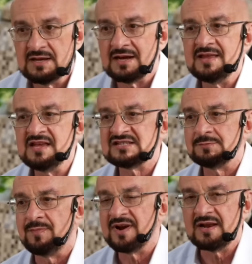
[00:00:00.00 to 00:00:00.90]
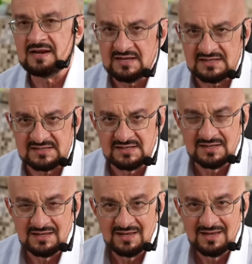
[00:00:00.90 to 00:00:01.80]
наконец, про рис.
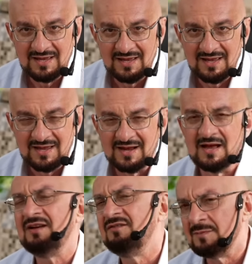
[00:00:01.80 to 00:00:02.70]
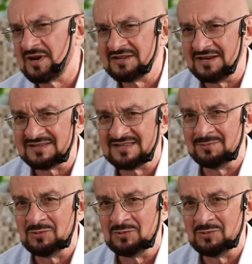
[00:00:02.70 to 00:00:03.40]
Как выбрать рис для